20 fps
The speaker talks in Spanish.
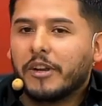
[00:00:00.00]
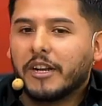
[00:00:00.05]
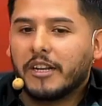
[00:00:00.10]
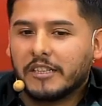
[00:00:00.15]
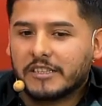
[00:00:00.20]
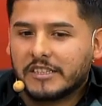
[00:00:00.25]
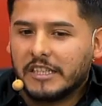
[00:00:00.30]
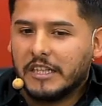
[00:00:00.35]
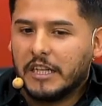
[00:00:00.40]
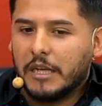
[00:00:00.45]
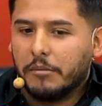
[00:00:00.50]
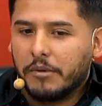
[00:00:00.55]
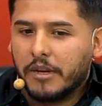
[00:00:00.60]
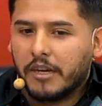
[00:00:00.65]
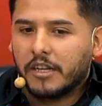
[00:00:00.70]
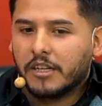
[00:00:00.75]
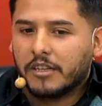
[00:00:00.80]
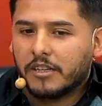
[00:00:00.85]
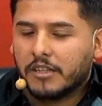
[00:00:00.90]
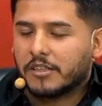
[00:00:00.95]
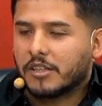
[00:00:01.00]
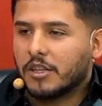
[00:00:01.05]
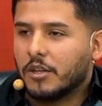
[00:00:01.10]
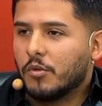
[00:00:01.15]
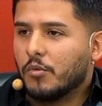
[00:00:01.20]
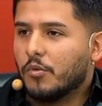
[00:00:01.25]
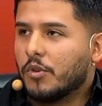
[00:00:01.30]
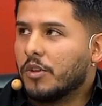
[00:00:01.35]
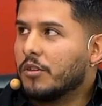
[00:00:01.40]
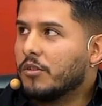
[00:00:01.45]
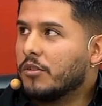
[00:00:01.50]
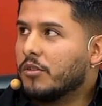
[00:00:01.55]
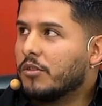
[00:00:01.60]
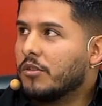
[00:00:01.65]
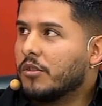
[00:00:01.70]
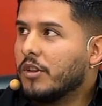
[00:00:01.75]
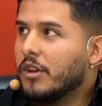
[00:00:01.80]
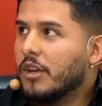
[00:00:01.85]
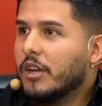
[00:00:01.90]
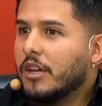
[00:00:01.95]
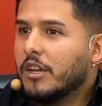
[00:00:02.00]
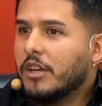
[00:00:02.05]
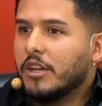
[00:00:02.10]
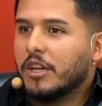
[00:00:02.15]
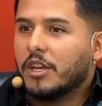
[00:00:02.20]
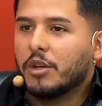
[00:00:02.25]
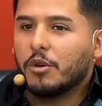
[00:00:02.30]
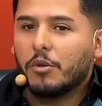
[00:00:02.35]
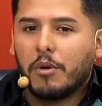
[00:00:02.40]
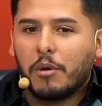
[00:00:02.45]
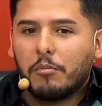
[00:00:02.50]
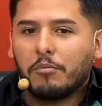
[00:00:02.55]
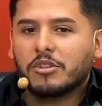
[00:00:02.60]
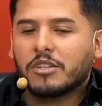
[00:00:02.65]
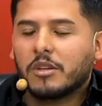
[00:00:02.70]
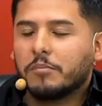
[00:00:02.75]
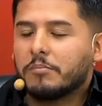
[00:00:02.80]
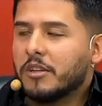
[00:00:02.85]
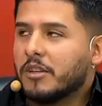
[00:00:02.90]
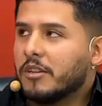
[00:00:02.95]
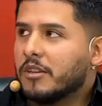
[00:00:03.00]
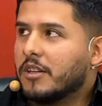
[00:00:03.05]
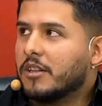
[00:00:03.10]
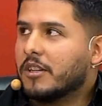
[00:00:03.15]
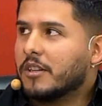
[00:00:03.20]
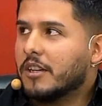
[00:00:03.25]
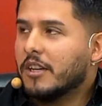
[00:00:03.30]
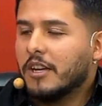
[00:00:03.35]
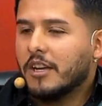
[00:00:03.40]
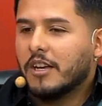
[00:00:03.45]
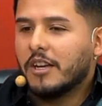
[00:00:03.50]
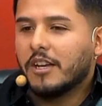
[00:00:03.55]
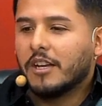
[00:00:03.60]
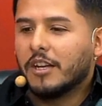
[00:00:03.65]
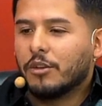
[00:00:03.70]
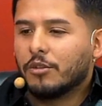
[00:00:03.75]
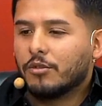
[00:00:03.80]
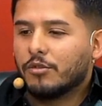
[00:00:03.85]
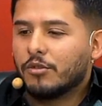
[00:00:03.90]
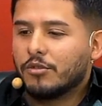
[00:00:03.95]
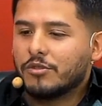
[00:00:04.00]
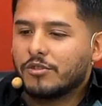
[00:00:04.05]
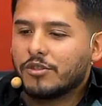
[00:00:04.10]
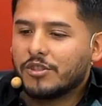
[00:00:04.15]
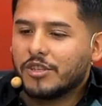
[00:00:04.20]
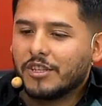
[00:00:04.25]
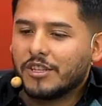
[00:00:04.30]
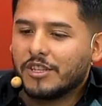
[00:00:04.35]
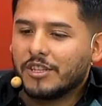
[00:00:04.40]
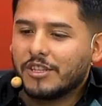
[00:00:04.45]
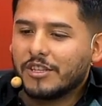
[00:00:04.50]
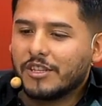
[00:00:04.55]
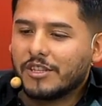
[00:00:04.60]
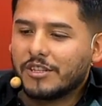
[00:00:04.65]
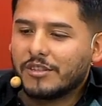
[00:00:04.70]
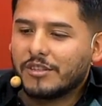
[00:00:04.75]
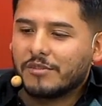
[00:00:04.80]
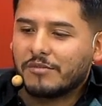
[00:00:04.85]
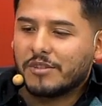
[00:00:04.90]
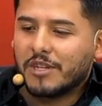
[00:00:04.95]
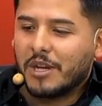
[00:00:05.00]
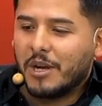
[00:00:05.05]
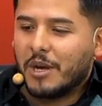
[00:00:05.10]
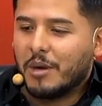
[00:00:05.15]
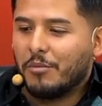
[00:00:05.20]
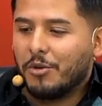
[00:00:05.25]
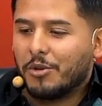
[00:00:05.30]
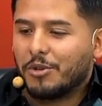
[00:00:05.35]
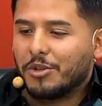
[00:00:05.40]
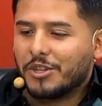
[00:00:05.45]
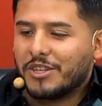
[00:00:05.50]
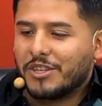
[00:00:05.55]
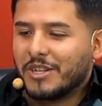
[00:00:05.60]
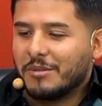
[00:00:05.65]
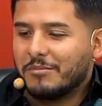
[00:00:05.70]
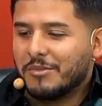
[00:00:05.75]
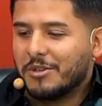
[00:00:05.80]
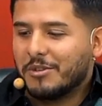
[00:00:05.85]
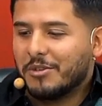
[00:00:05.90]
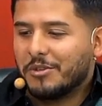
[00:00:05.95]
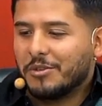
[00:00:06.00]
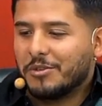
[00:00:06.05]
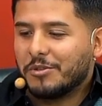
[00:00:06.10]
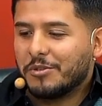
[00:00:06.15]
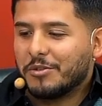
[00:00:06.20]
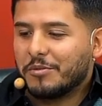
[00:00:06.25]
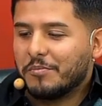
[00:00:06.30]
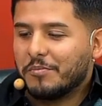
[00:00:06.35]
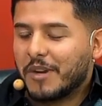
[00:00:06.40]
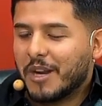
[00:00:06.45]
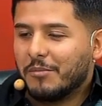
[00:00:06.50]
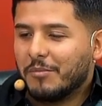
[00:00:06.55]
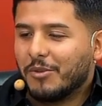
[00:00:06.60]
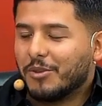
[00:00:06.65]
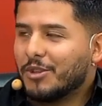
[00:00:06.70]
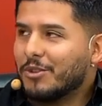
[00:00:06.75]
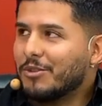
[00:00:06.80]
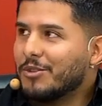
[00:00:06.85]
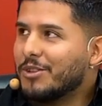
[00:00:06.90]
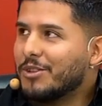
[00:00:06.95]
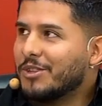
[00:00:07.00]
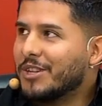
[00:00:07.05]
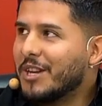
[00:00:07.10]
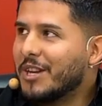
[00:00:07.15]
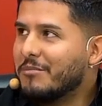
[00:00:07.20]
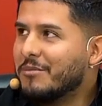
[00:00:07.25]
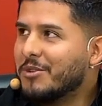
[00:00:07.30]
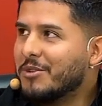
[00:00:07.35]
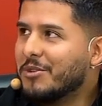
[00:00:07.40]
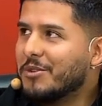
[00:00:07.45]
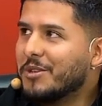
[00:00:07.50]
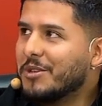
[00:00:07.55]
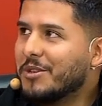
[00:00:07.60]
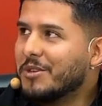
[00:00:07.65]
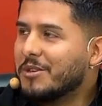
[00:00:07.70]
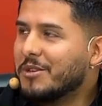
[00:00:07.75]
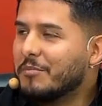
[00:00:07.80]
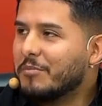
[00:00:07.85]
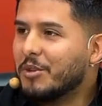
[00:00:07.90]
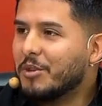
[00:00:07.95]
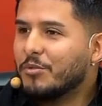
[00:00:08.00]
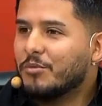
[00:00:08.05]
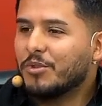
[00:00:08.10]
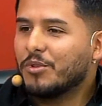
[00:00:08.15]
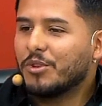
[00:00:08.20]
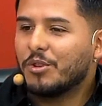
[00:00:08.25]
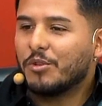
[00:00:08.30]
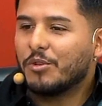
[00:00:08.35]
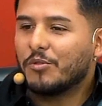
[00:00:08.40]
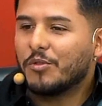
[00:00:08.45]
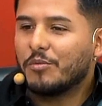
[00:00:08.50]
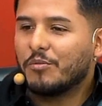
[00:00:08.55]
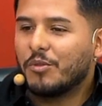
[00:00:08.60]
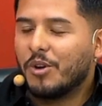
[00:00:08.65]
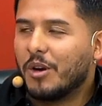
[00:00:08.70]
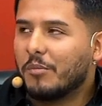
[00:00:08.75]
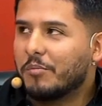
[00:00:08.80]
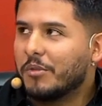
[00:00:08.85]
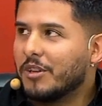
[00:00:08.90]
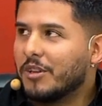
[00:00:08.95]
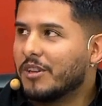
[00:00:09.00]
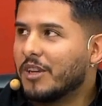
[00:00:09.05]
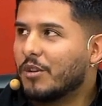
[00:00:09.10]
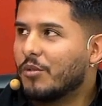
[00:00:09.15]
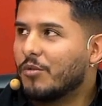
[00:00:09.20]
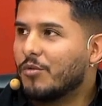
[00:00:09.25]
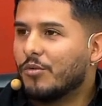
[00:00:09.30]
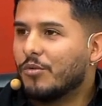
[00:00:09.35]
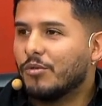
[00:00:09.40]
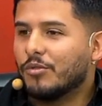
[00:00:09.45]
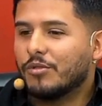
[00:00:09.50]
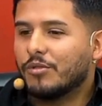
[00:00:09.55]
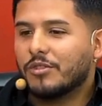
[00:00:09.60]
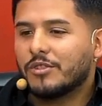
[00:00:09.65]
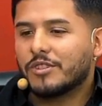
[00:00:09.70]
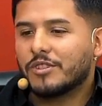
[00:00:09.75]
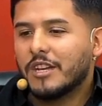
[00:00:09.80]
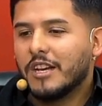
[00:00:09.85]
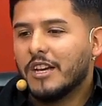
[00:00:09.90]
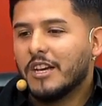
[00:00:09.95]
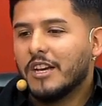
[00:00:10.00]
para celebrar este reencuentro? Y dijimos, vamos a pintar. Entonces llamamos tres amigos para modelos y tres amigos de, pintura y nos fuimos a pintar juntos.